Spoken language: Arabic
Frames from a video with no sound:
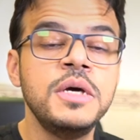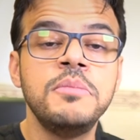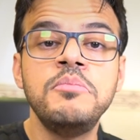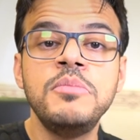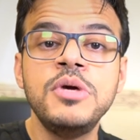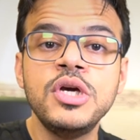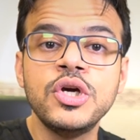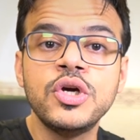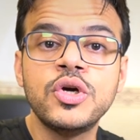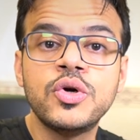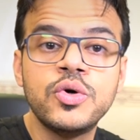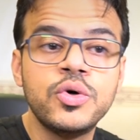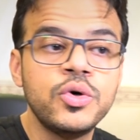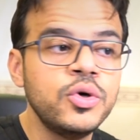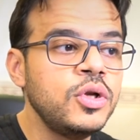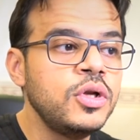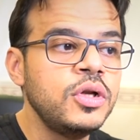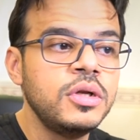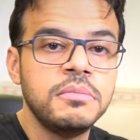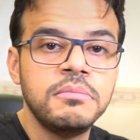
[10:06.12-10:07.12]
من
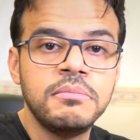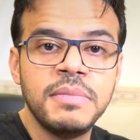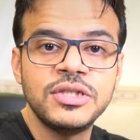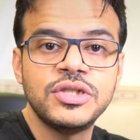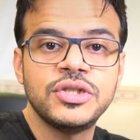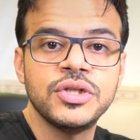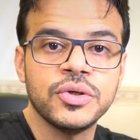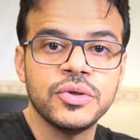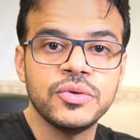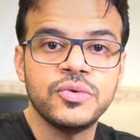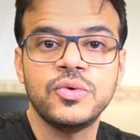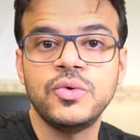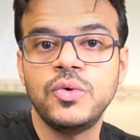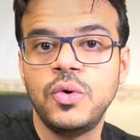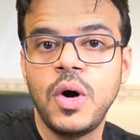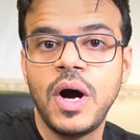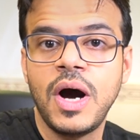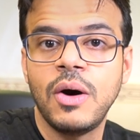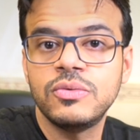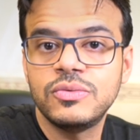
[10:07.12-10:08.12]
كل متجر
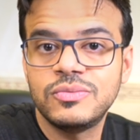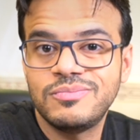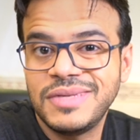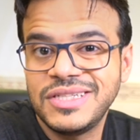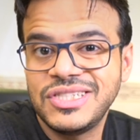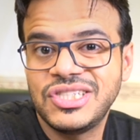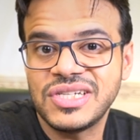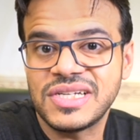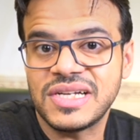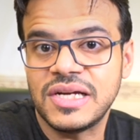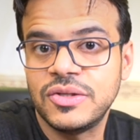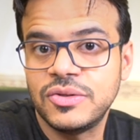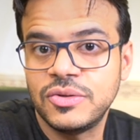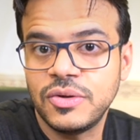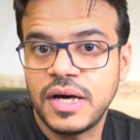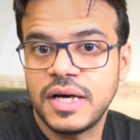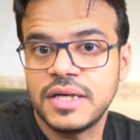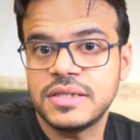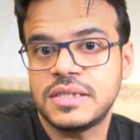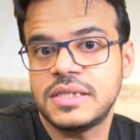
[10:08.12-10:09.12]
تروحه او متجر عنده
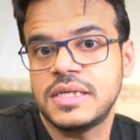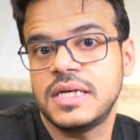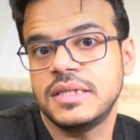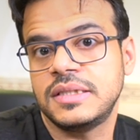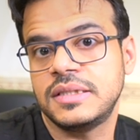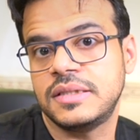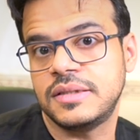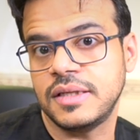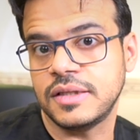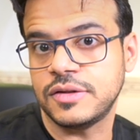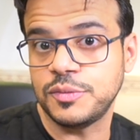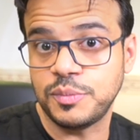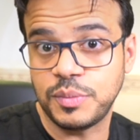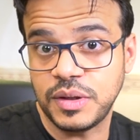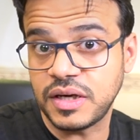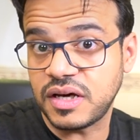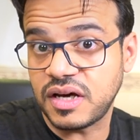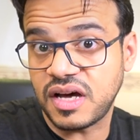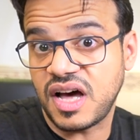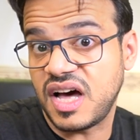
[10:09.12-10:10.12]
خاصيه
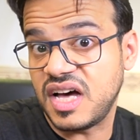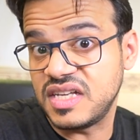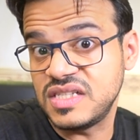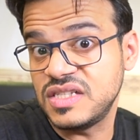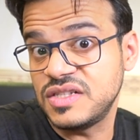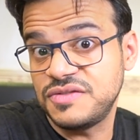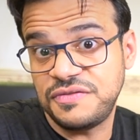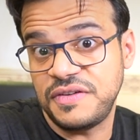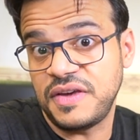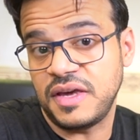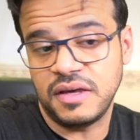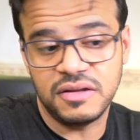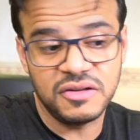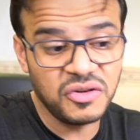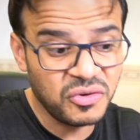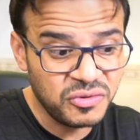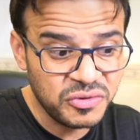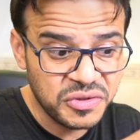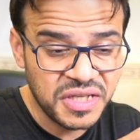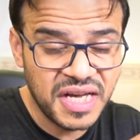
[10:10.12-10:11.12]
تطبيق خاص فيه
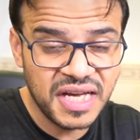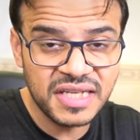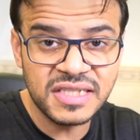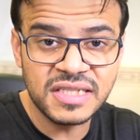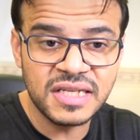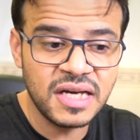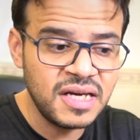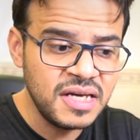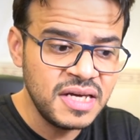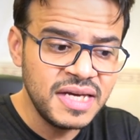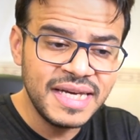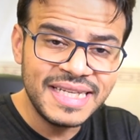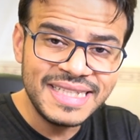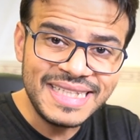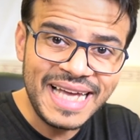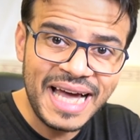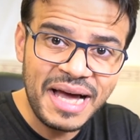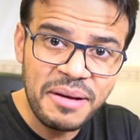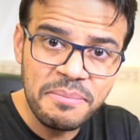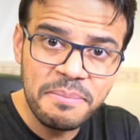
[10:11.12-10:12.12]
قصاصه
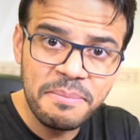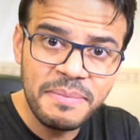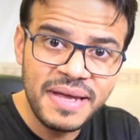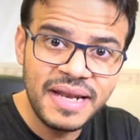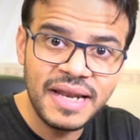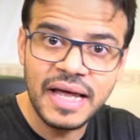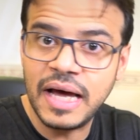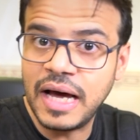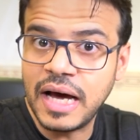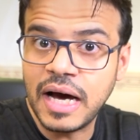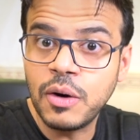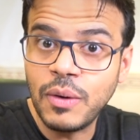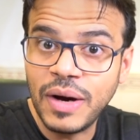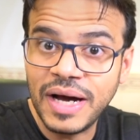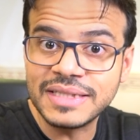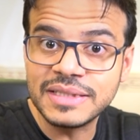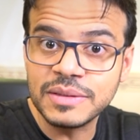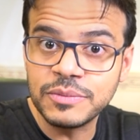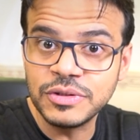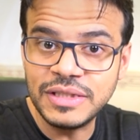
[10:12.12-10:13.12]
تحملها او
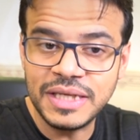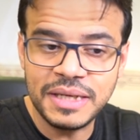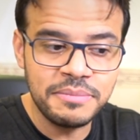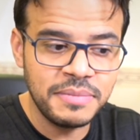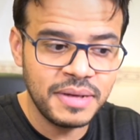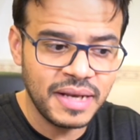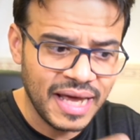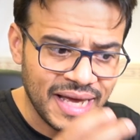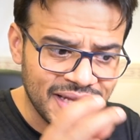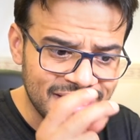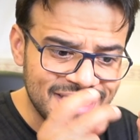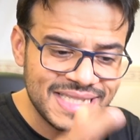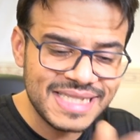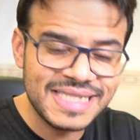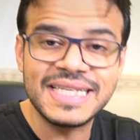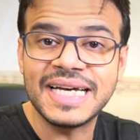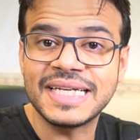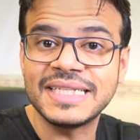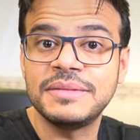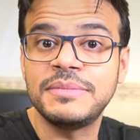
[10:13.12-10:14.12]
حتى مو تحملها
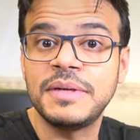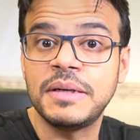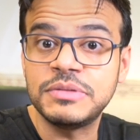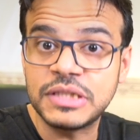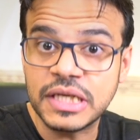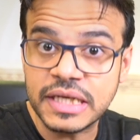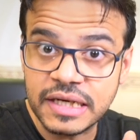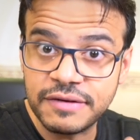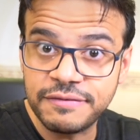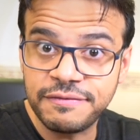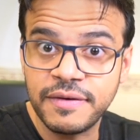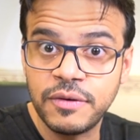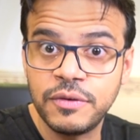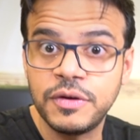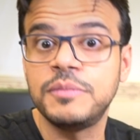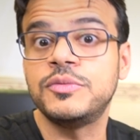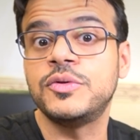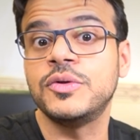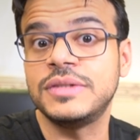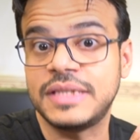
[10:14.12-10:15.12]
تستخدمها بشكل فوري
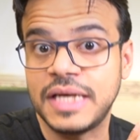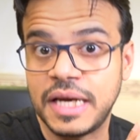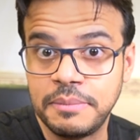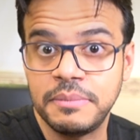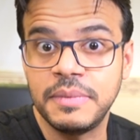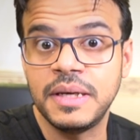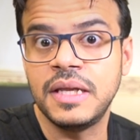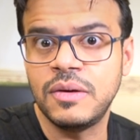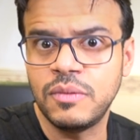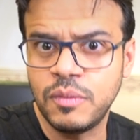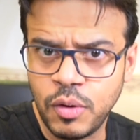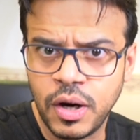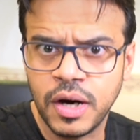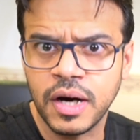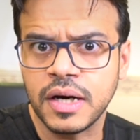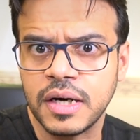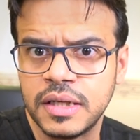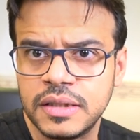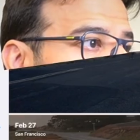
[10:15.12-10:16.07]
بدون تحميل ومعقد.